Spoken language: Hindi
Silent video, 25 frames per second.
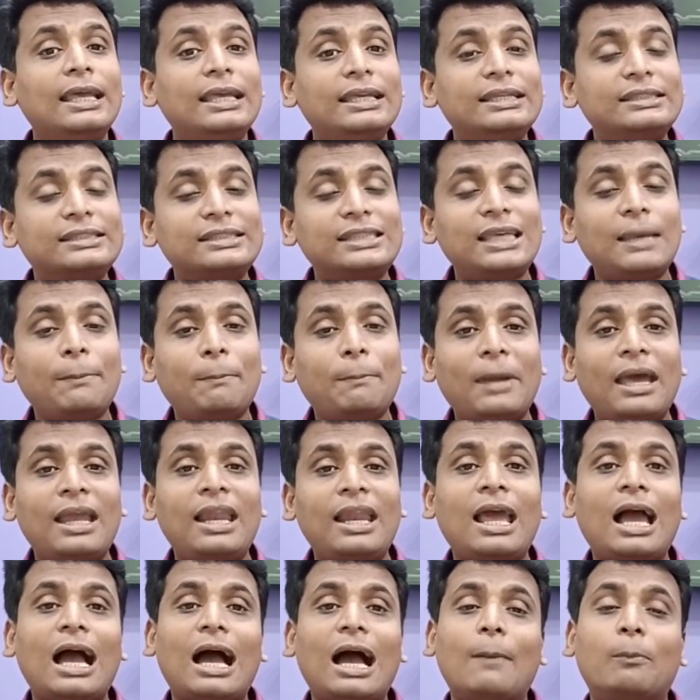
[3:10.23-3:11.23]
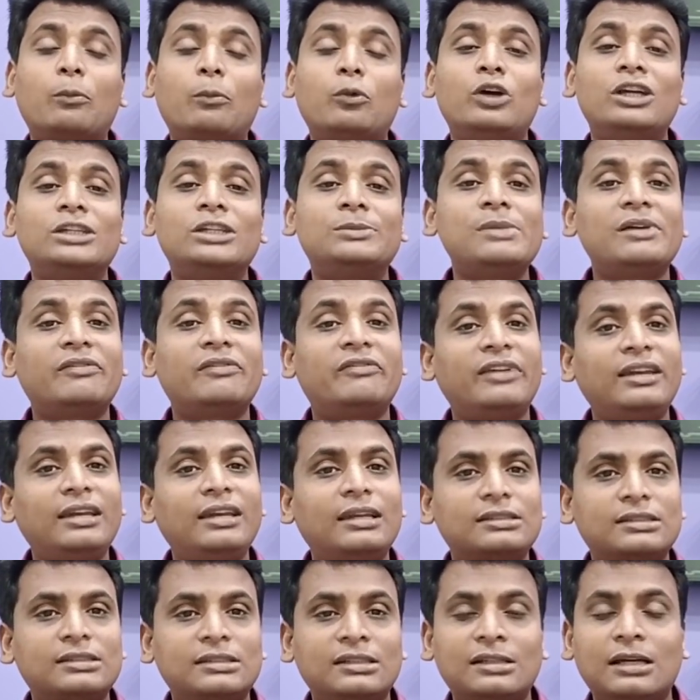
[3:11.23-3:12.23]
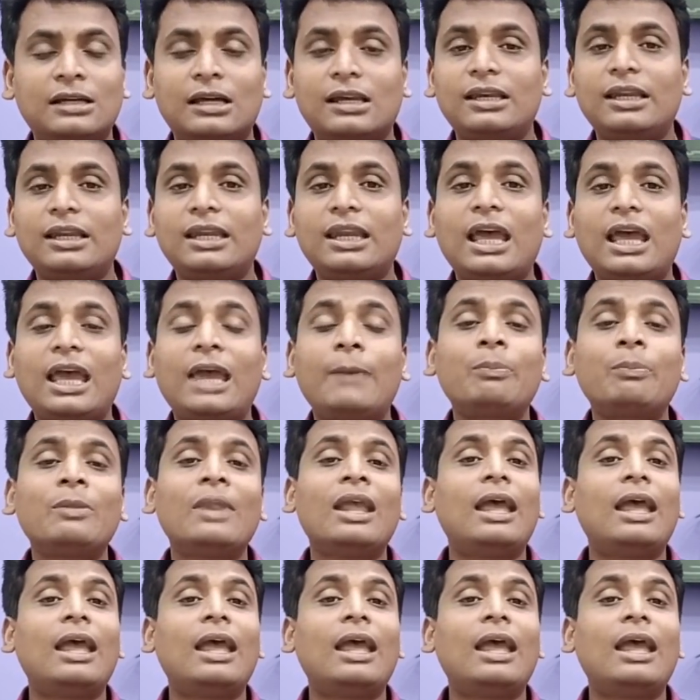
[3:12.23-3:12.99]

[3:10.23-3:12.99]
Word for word: इसके पहले आपको इसमें फ्री रजिस्टर कर लेना है